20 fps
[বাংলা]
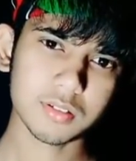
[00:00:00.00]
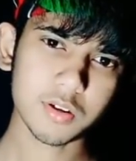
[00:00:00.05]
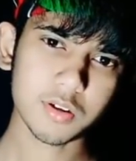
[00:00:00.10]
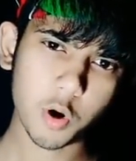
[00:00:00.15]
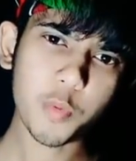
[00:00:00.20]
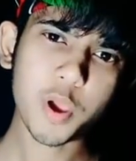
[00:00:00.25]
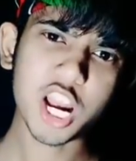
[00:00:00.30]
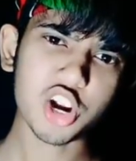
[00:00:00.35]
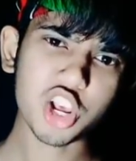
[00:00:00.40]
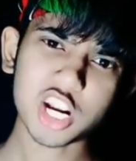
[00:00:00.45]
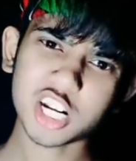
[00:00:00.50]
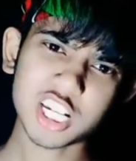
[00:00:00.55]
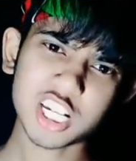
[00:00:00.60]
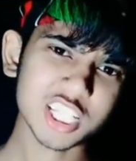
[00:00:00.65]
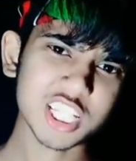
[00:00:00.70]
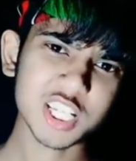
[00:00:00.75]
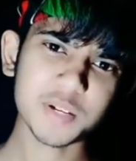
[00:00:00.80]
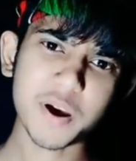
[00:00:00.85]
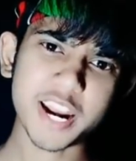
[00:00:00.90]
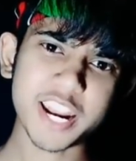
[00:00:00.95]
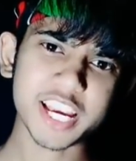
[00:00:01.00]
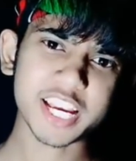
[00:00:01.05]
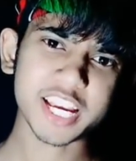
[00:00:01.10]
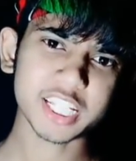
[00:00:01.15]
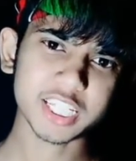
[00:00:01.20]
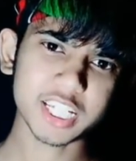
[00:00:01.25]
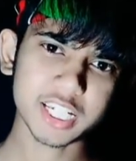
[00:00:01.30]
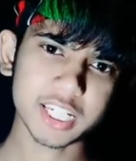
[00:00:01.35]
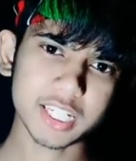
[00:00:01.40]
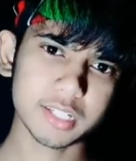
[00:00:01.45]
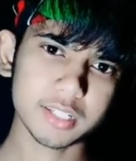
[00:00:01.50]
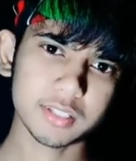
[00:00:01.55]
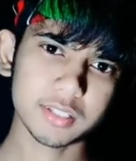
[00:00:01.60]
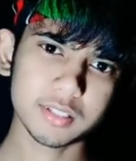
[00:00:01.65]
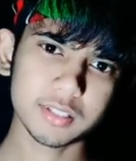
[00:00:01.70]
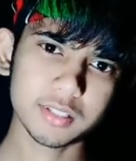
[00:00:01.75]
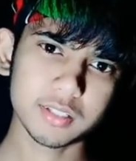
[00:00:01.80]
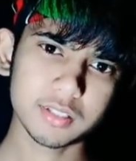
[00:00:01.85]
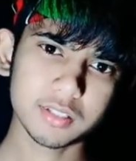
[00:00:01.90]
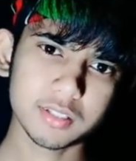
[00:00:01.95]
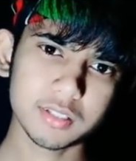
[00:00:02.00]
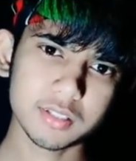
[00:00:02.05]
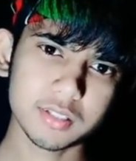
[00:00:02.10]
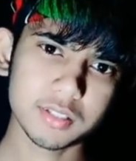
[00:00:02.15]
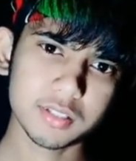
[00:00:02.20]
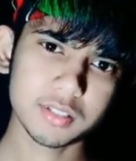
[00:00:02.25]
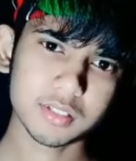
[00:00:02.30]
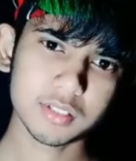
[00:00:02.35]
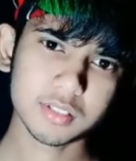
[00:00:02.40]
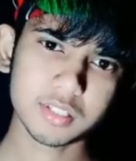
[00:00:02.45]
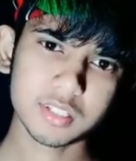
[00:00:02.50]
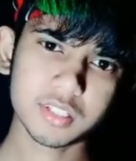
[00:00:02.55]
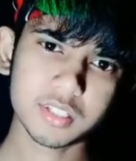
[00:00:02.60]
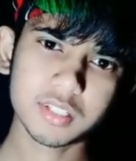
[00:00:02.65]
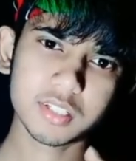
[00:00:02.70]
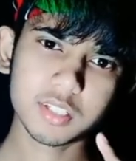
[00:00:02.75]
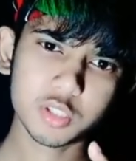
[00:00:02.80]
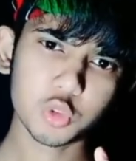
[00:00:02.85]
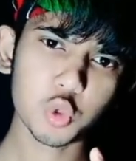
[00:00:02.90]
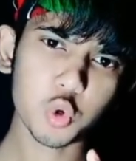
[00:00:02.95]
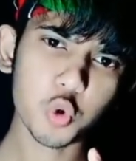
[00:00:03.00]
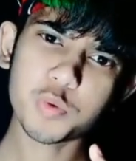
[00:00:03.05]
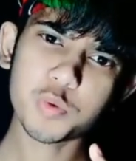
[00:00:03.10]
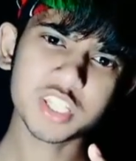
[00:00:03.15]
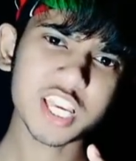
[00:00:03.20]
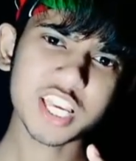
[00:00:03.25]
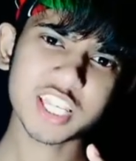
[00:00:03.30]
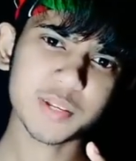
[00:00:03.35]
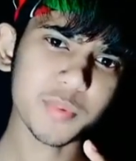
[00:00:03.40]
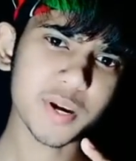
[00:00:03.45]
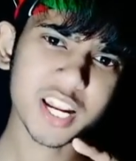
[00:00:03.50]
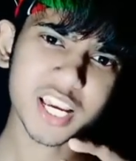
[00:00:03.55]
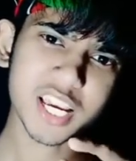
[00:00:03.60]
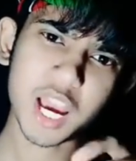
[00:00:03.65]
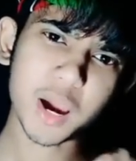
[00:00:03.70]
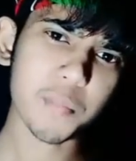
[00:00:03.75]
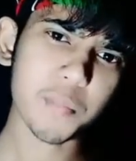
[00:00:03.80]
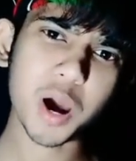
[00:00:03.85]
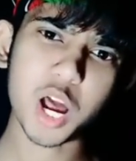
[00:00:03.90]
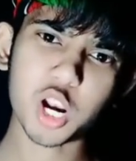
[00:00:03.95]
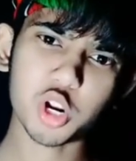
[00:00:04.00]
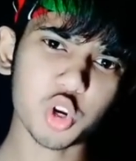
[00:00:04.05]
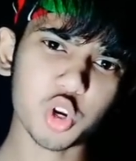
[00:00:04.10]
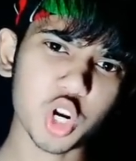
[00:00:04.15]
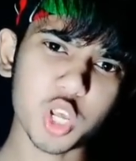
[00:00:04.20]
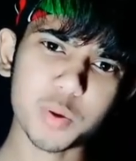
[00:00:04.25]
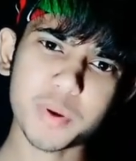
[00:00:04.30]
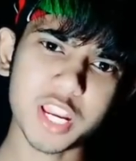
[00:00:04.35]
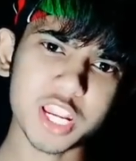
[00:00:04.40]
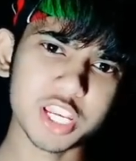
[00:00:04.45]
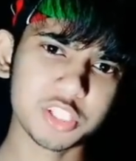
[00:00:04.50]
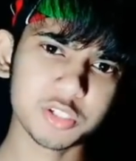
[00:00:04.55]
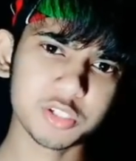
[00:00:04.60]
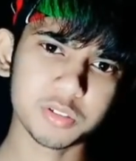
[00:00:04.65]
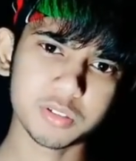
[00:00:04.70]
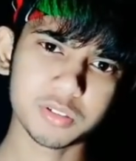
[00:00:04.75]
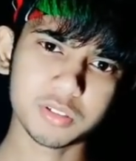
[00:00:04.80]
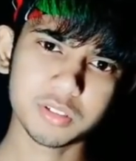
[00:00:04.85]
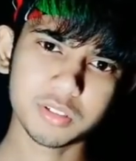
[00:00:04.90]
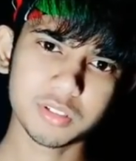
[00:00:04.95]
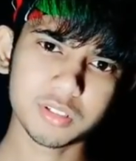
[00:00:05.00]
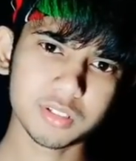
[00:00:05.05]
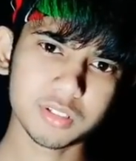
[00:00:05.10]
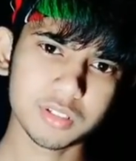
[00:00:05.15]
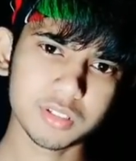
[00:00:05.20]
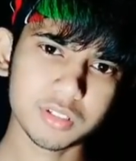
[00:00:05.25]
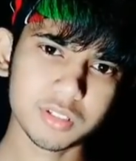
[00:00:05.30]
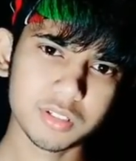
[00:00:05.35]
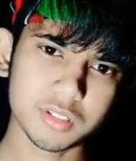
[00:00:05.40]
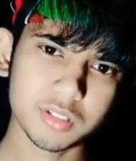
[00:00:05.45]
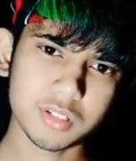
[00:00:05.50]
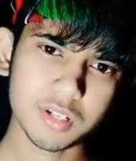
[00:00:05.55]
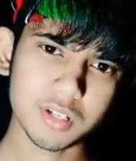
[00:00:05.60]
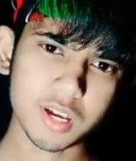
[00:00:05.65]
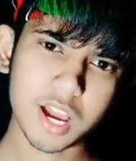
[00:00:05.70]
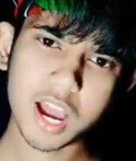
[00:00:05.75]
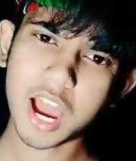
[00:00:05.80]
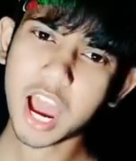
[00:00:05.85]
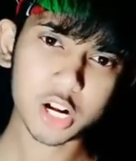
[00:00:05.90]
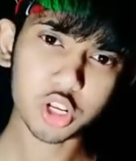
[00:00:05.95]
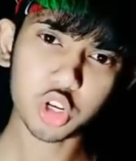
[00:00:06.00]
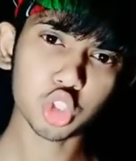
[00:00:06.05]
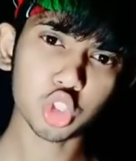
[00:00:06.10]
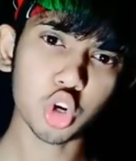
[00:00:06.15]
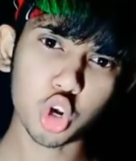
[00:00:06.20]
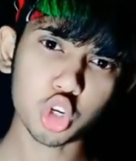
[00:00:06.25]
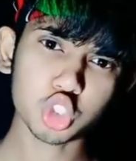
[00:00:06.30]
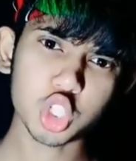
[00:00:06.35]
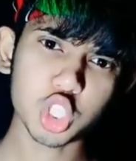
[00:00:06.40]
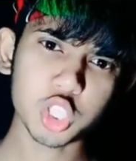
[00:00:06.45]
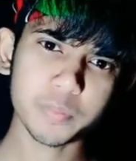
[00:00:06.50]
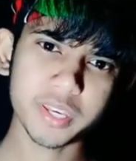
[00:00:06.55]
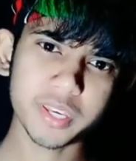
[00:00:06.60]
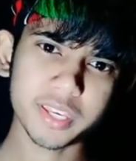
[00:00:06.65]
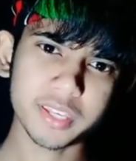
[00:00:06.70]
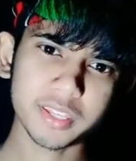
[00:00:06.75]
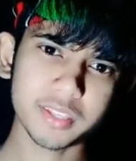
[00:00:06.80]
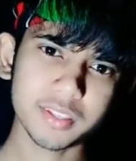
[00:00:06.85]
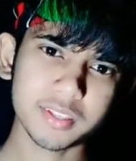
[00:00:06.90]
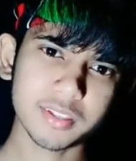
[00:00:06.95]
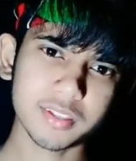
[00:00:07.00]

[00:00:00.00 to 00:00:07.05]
অবহেলারও একটা সীমারেখা থাকে তুমি সেই সীমারেখা পার করে ফেলেছ আর কত কষ্ট দেবে